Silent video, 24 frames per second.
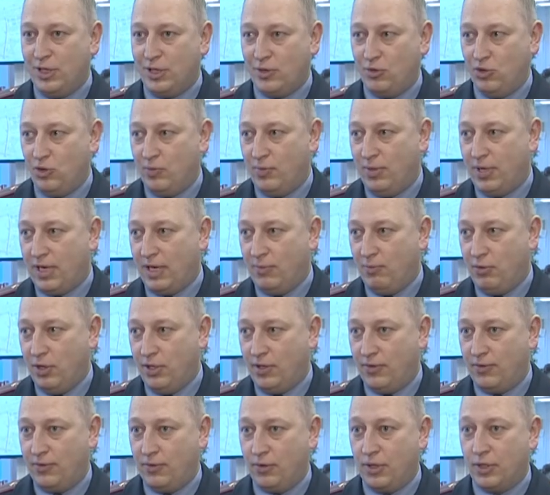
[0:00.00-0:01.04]
служба работает
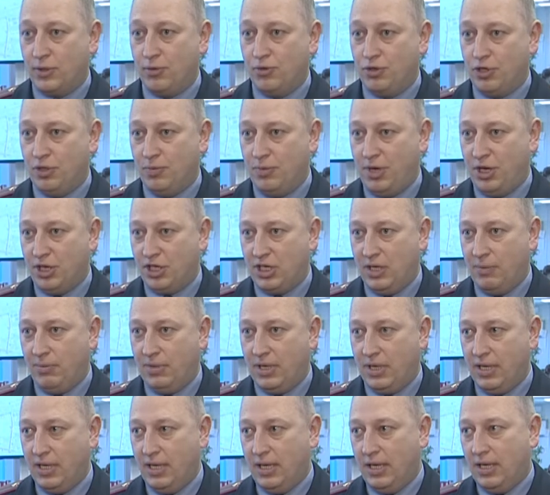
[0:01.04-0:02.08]
в круглосуточном режиме
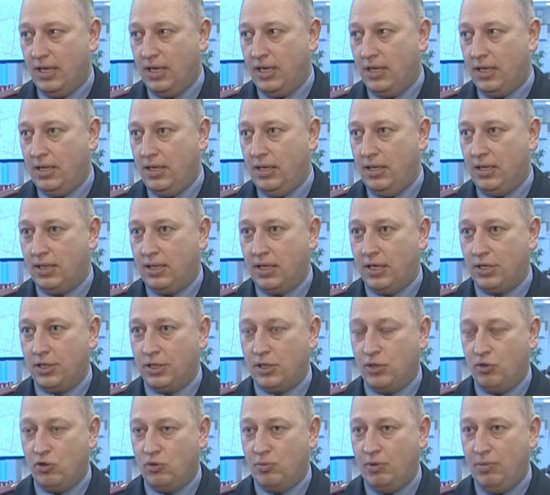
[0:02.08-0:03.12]
и также
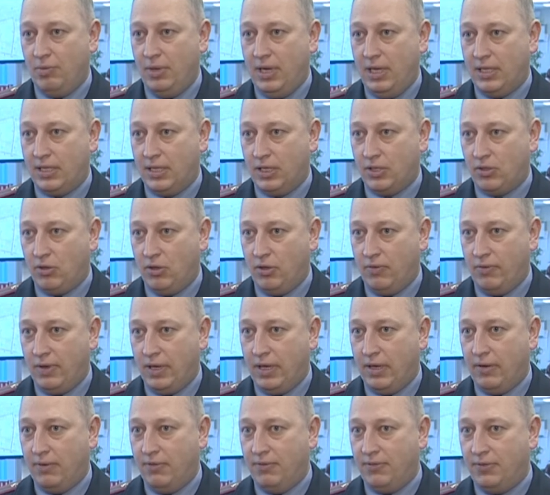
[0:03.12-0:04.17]
служба милиции
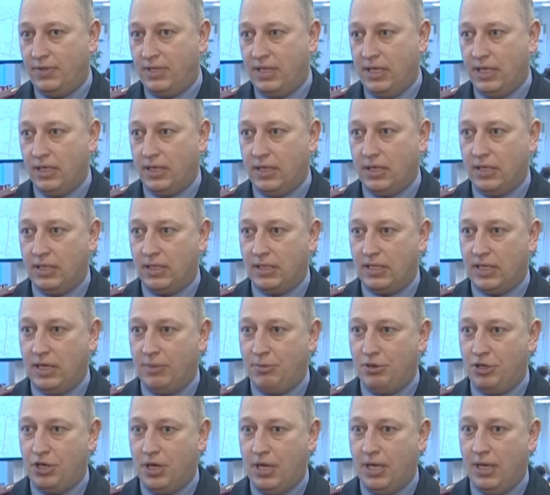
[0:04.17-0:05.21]
102. Все э,
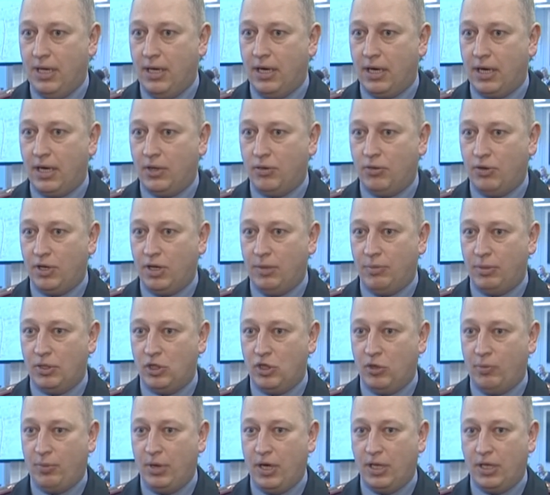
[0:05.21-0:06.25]
сообщения, которые
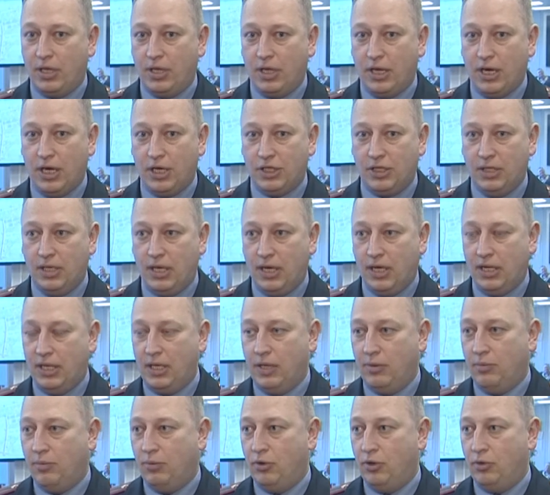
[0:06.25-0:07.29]
поступают от граждан, они
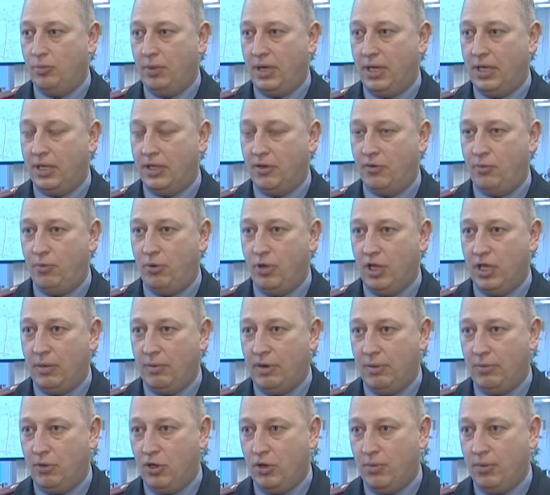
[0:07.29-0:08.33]
будут приняты в полном
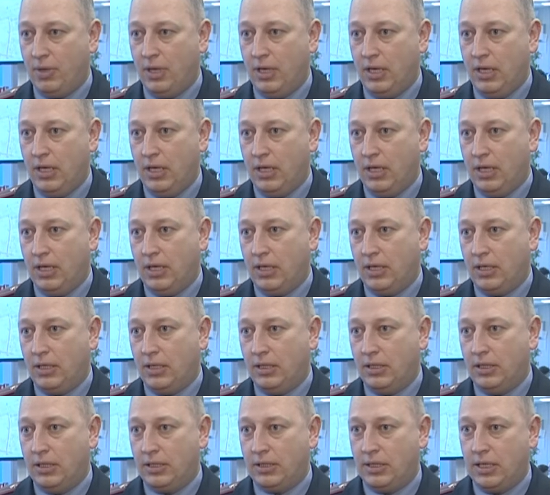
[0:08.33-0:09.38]
объеме. Э,
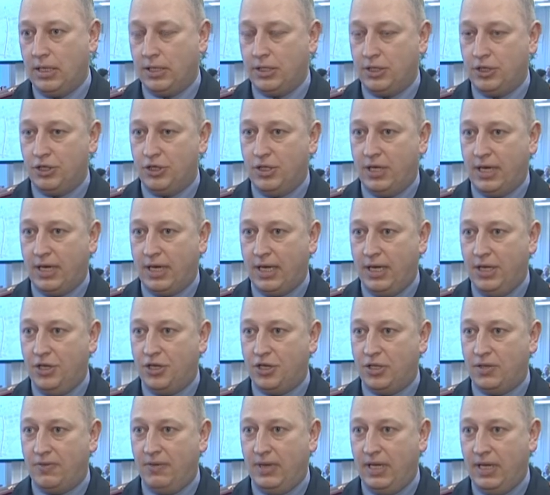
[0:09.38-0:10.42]
достаточное
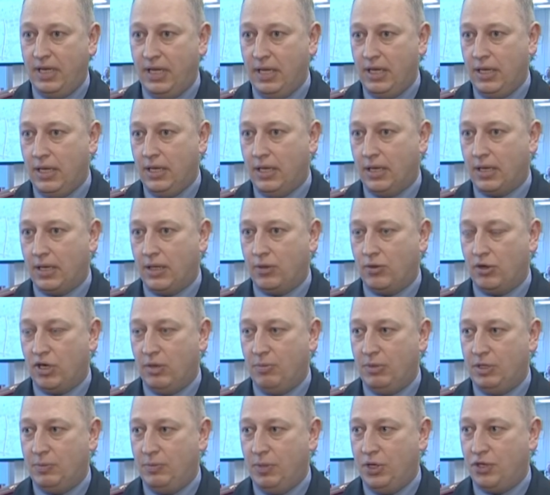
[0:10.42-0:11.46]
количество линий, которые
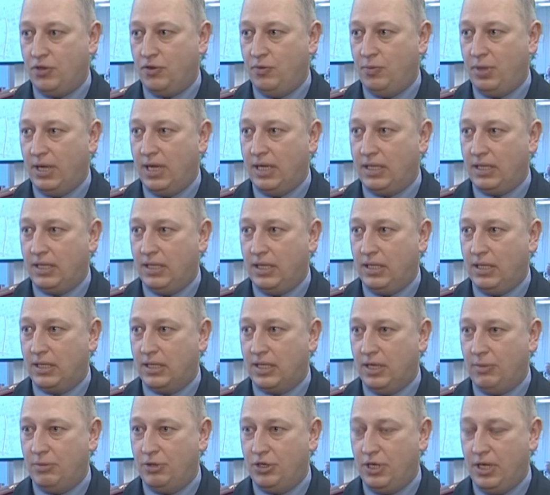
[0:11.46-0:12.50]
обеспечивают принятие данных
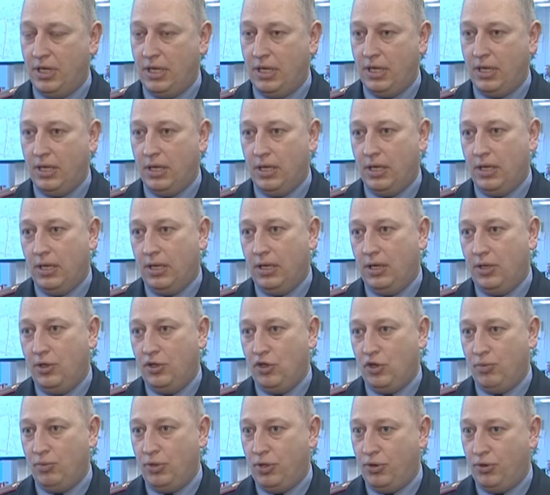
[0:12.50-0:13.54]
сообщений и
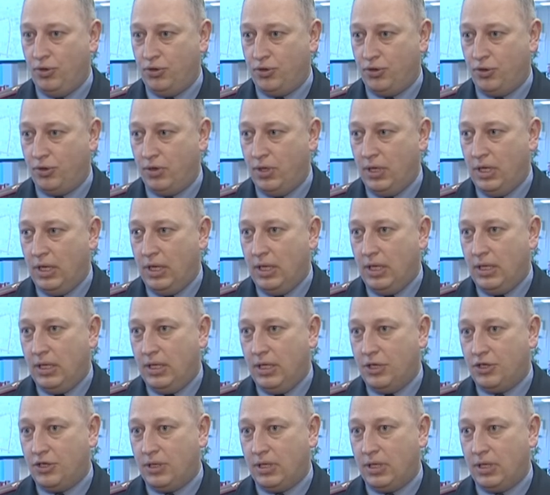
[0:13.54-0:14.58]
днем, и ночью.
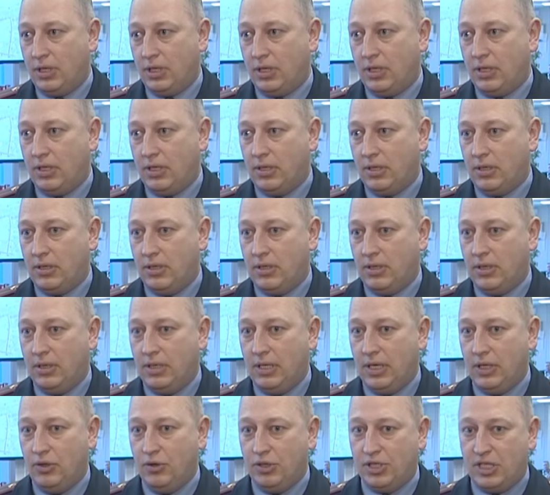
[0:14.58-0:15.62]
Значит, э, ни
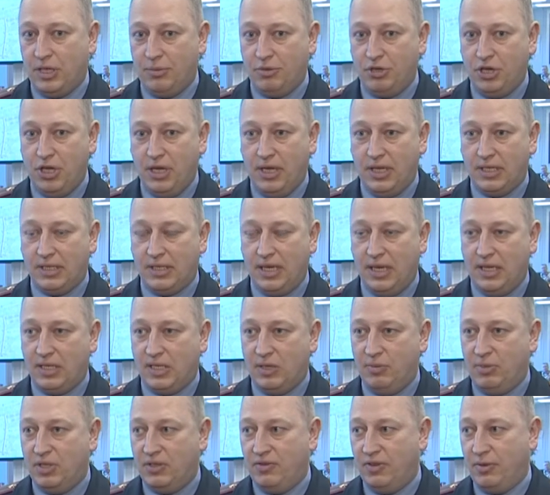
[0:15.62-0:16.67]
одно сообщение не останется
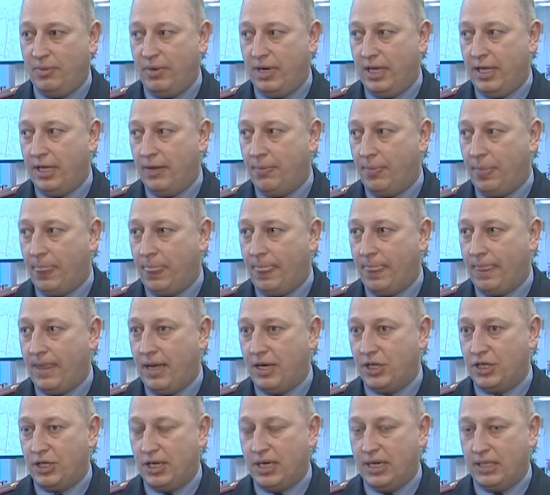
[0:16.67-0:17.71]
без внимания.
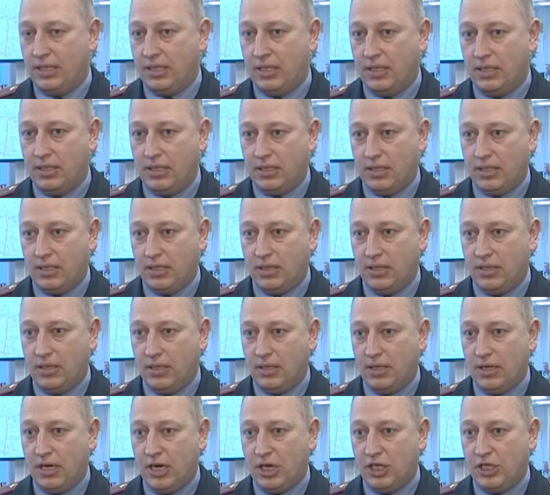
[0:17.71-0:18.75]
Также хотелось
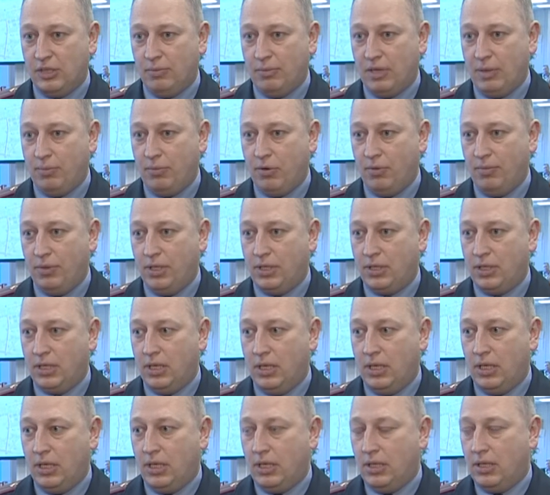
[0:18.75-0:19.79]
гражданам напомнить,
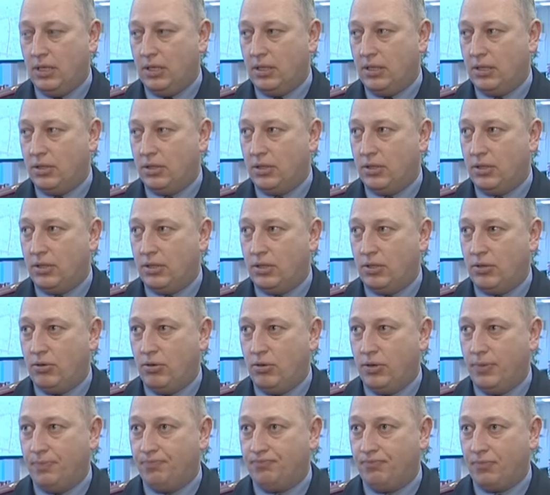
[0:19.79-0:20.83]
Э,
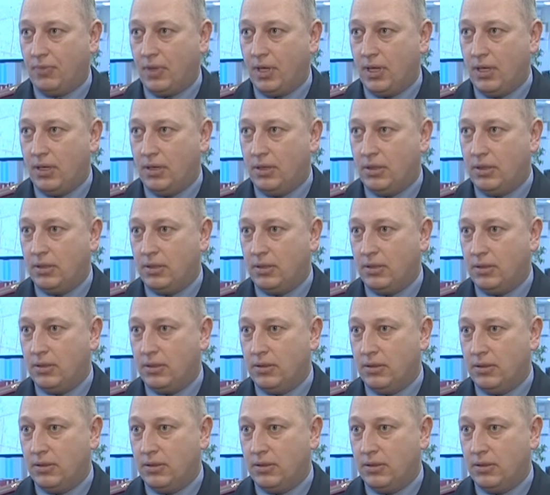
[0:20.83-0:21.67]
что э,